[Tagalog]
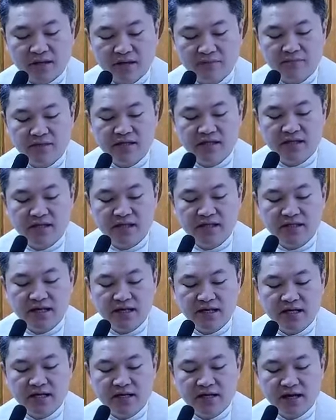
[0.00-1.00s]
At may
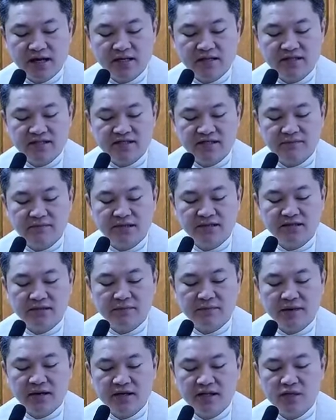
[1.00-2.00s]
binhing nalaglag
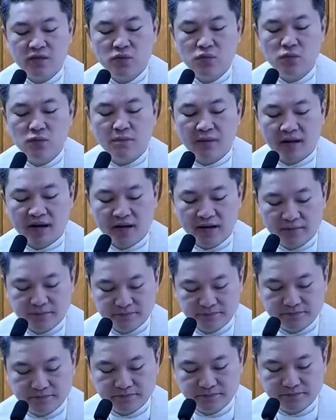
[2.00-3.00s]
sa matabang
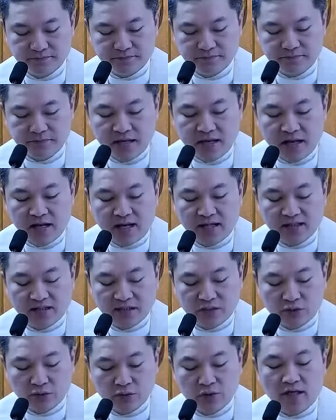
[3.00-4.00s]
lupa.
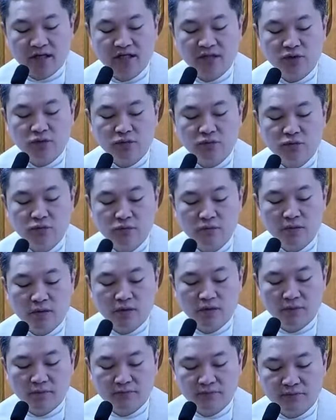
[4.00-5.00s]
At ito ay
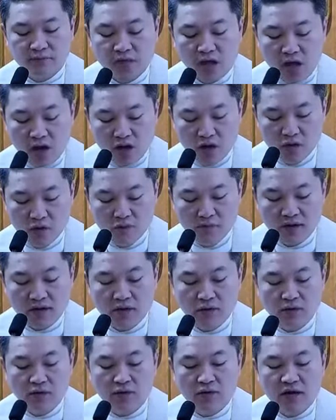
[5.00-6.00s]
tumubo
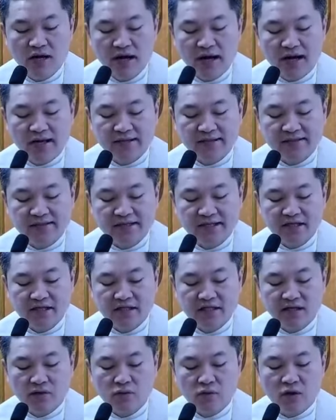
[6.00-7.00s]
lumago
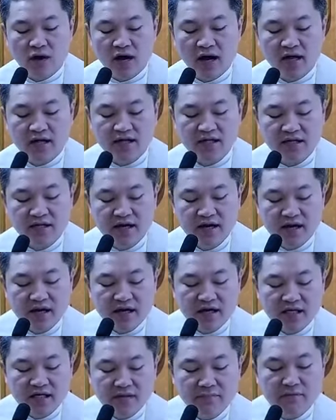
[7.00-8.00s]
at
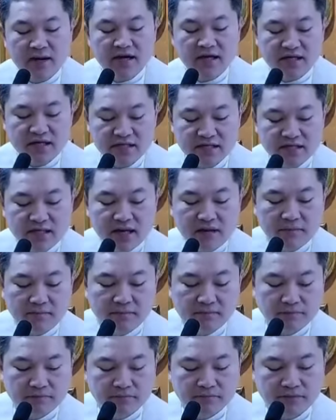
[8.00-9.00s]
nagkauhay na
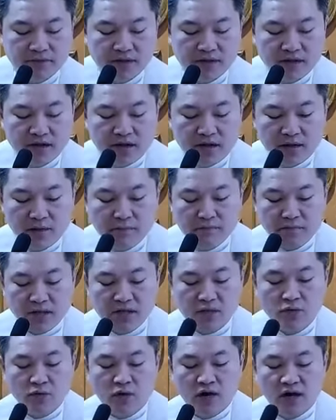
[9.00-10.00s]
mainam.
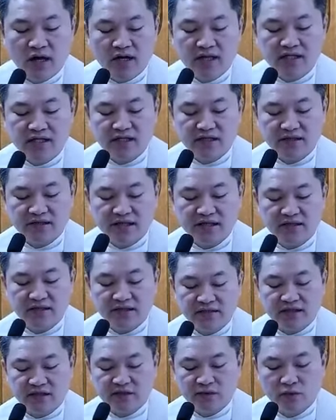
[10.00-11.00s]
May uhay
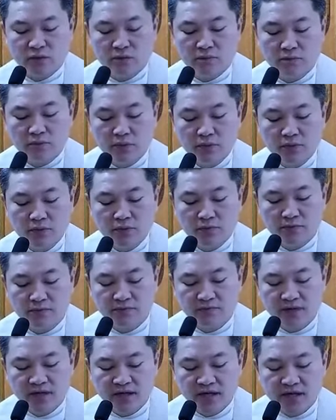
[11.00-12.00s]
tig
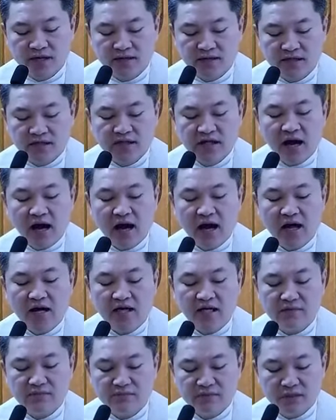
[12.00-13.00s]
tatatlumpu,
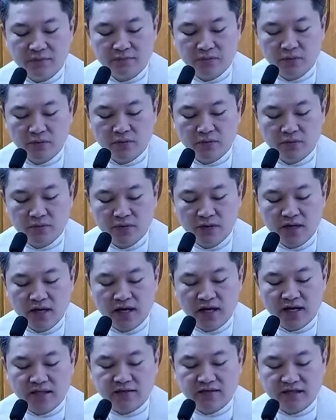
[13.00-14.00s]
tiga anim na
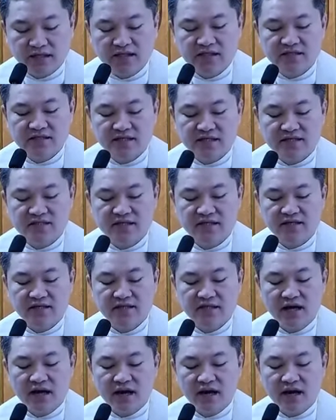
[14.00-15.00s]
po, at tig
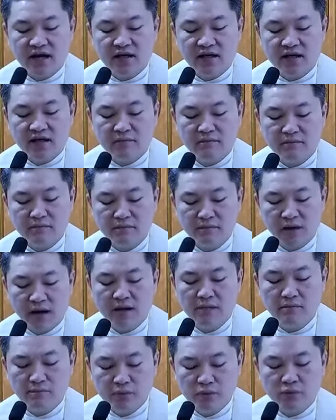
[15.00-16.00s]

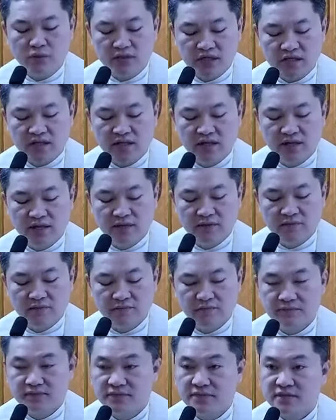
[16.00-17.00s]
sasandaan ang
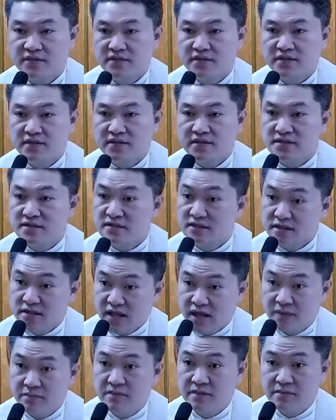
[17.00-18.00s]
butil.
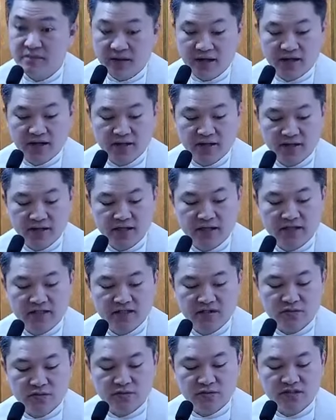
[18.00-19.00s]
Sinabi
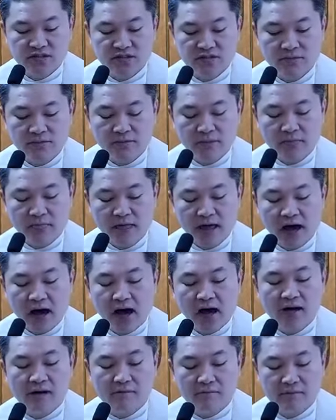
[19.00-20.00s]
pa ni Jesus,
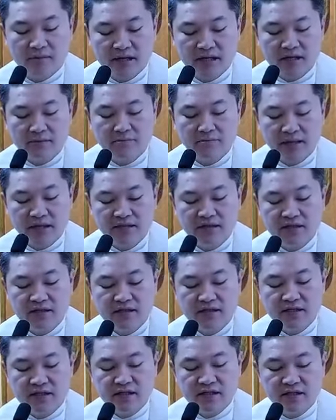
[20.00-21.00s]
ang may
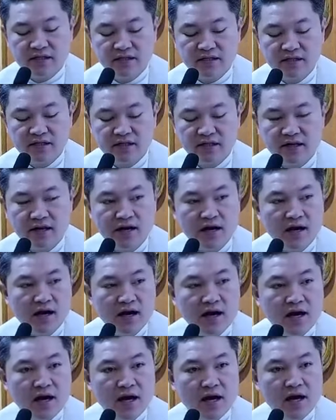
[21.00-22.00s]
pandinig
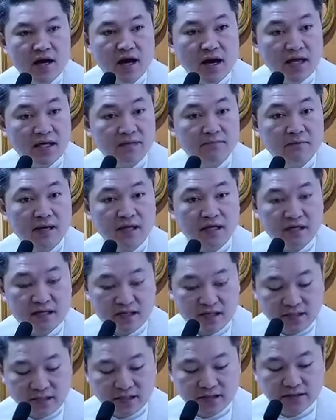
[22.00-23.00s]

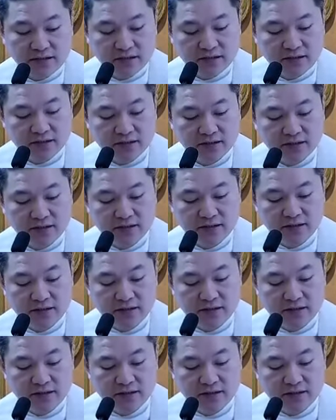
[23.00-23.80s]
ay makinig.